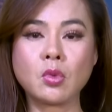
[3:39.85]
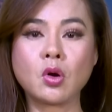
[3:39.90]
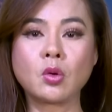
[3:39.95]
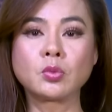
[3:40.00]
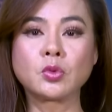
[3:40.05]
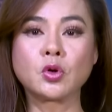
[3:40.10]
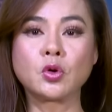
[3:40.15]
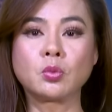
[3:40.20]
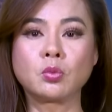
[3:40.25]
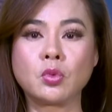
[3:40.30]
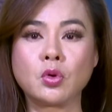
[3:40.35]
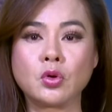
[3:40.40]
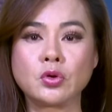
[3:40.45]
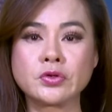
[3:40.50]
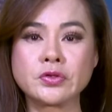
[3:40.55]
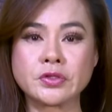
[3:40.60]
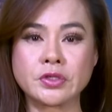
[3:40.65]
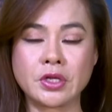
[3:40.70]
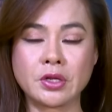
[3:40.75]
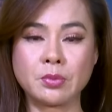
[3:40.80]
bom khủng
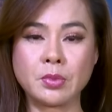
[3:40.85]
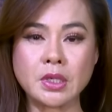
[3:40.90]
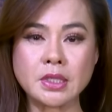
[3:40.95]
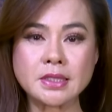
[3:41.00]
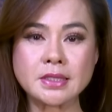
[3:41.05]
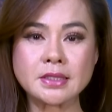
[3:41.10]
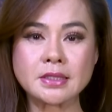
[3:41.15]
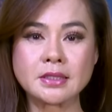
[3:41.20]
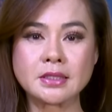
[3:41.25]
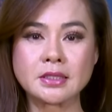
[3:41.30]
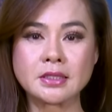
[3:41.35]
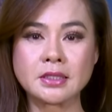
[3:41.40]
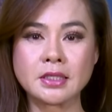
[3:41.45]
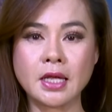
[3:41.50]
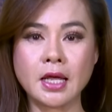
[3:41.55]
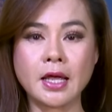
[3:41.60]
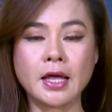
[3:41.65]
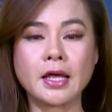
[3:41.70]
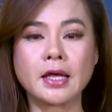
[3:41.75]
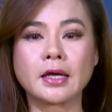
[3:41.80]
bố xe bus
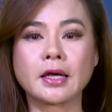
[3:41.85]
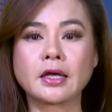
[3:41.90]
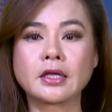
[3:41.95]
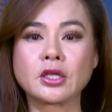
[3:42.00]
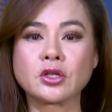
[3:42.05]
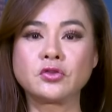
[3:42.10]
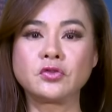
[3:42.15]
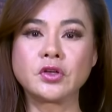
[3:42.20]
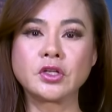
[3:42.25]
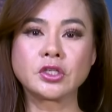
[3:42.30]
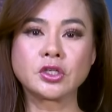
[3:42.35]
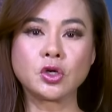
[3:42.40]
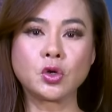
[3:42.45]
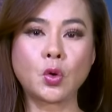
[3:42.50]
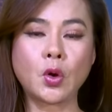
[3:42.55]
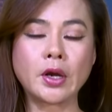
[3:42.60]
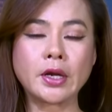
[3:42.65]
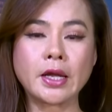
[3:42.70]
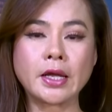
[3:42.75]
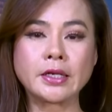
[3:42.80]
các nhân viên cơ
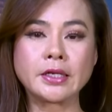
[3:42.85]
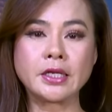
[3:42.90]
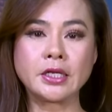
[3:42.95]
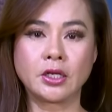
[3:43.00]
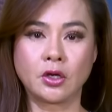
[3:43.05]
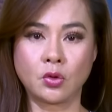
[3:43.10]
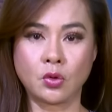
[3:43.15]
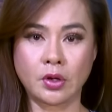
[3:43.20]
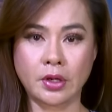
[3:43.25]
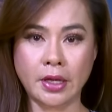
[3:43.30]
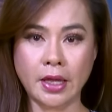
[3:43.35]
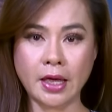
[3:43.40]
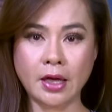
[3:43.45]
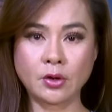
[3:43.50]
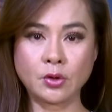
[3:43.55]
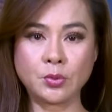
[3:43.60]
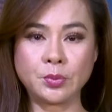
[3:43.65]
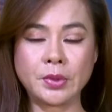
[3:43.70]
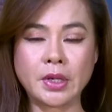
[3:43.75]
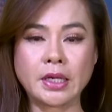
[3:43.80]
quan an ninh của Nga
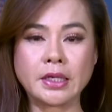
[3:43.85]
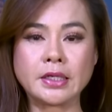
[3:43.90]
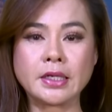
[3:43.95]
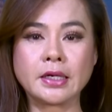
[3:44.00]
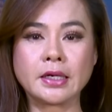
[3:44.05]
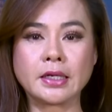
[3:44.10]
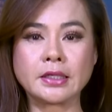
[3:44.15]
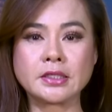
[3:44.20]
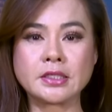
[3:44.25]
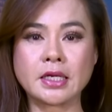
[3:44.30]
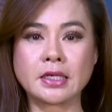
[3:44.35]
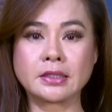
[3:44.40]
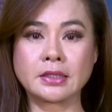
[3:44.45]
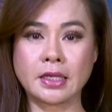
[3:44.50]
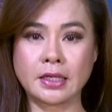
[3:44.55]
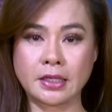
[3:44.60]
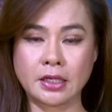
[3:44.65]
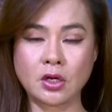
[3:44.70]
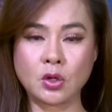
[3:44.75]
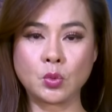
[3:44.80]
hôm nay đã ngăn chặn
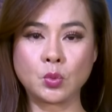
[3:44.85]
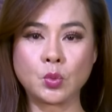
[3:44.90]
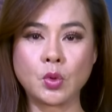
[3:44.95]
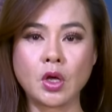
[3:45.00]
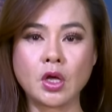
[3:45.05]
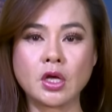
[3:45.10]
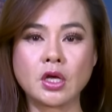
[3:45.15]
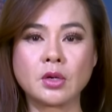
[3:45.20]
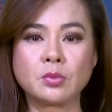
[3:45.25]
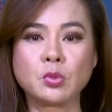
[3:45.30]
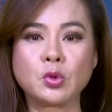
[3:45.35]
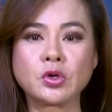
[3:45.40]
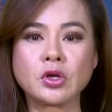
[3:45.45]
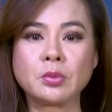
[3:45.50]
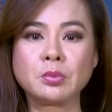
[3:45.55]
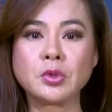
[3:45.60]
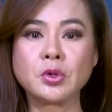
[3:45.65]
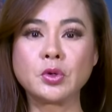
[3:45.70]
thành công một âm